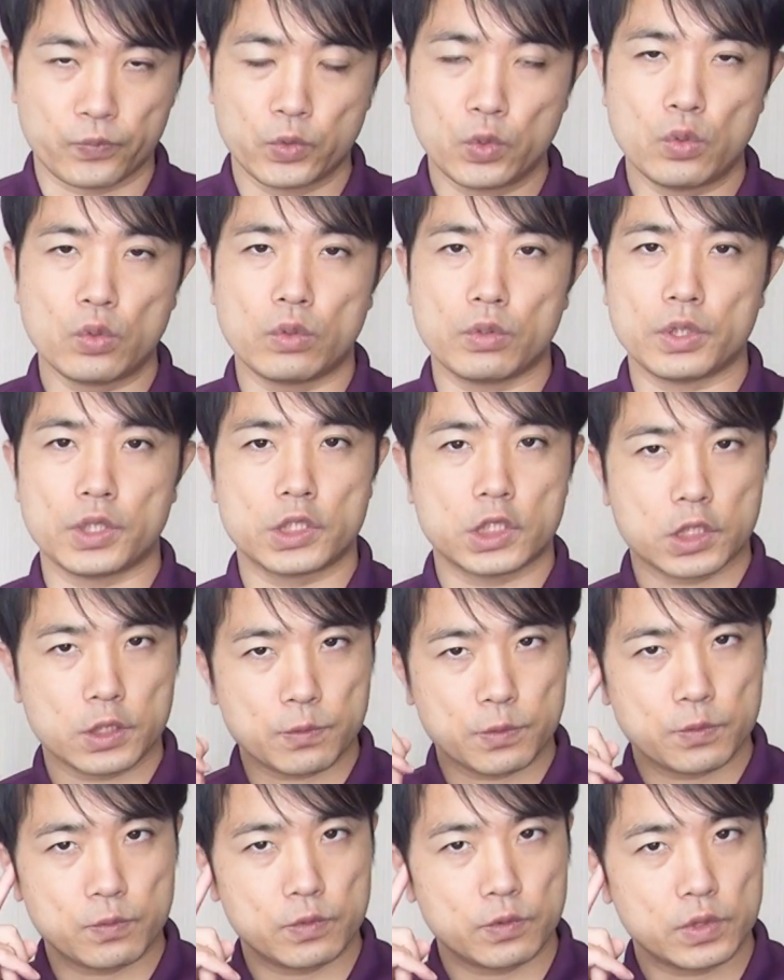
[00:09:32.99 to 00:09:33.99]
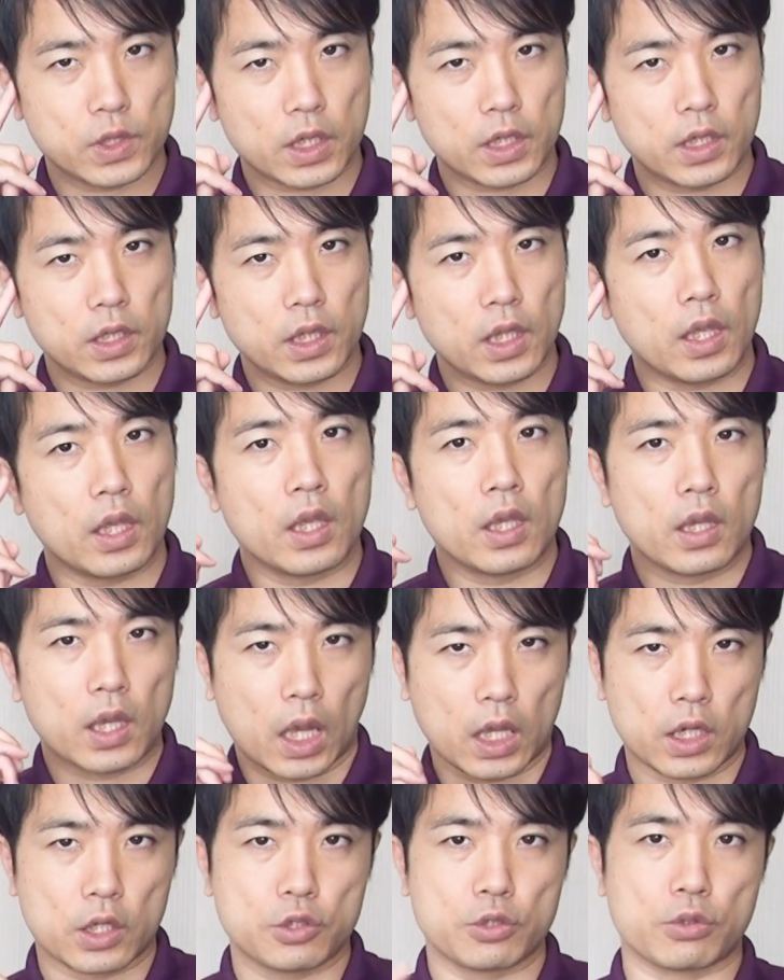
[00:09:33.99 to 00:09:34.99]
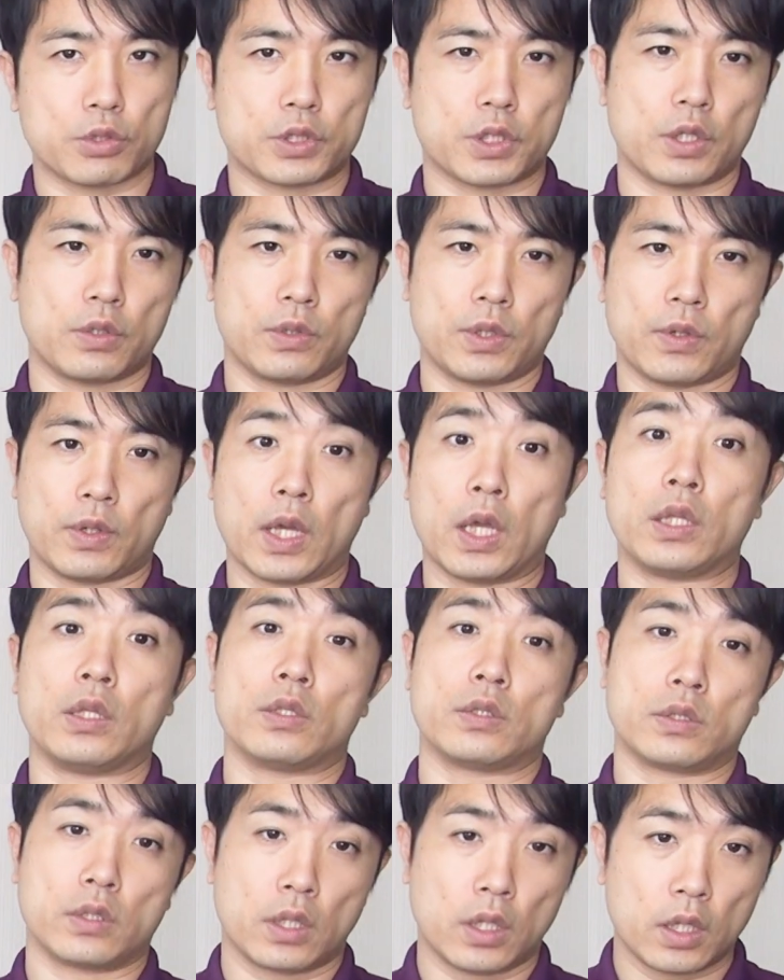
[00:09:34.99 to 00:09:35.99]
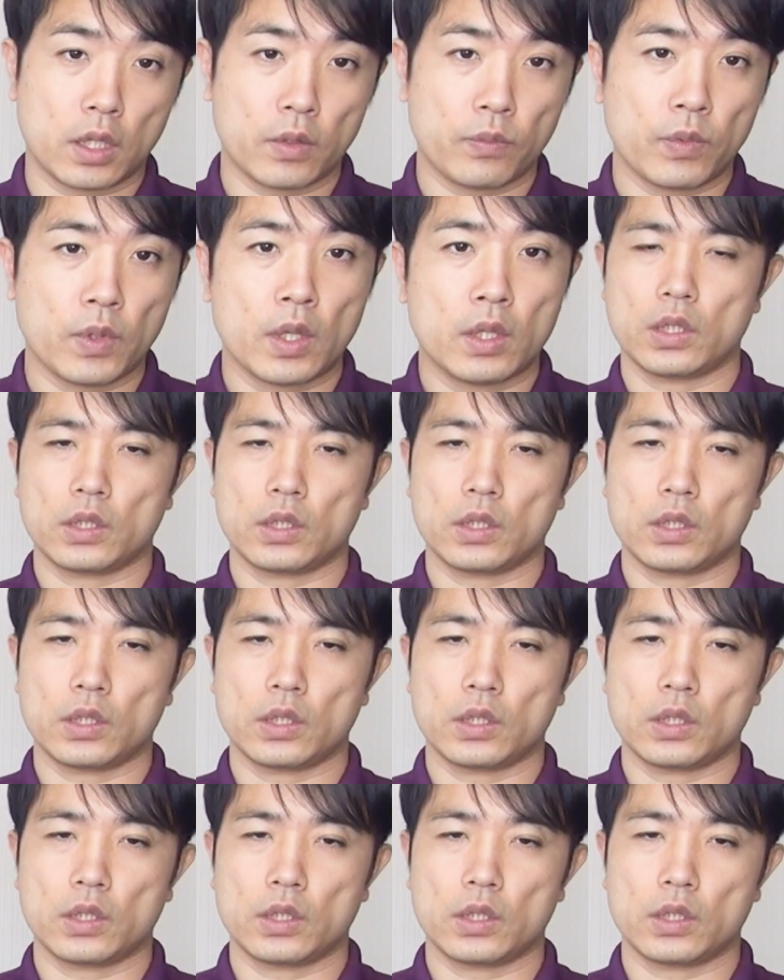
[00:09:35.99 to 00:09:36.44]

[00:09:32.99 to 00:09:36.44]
脳の一部分だけで話をしているんではないんですね。